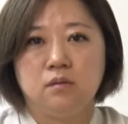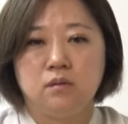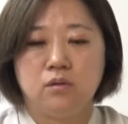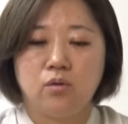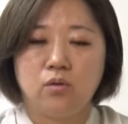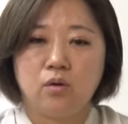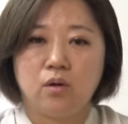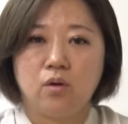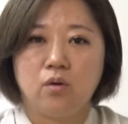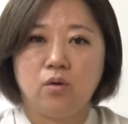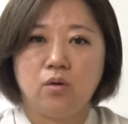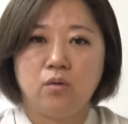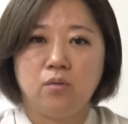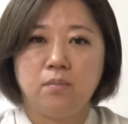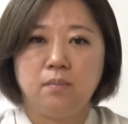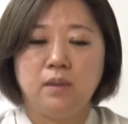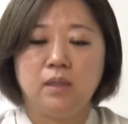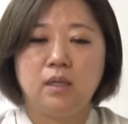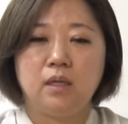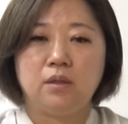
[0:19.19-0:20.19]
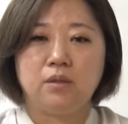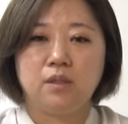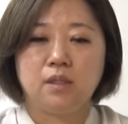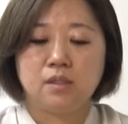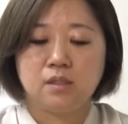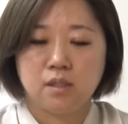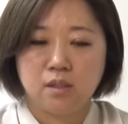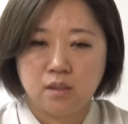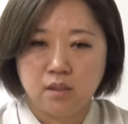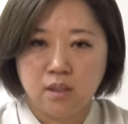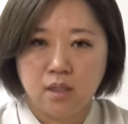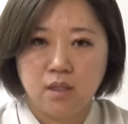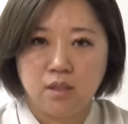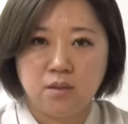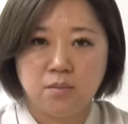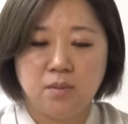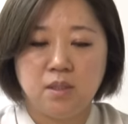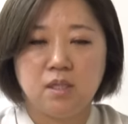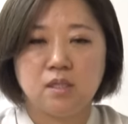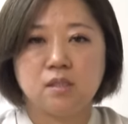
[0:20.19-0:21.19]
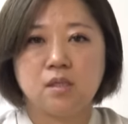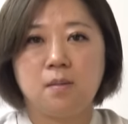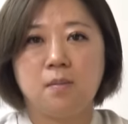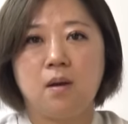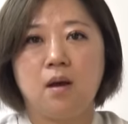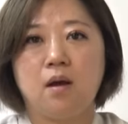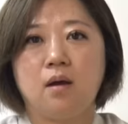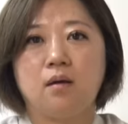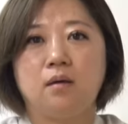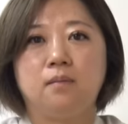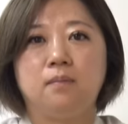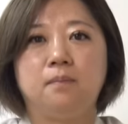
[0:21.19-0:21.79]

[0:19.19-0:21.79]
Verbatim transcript: 動画を見てくださっている皆様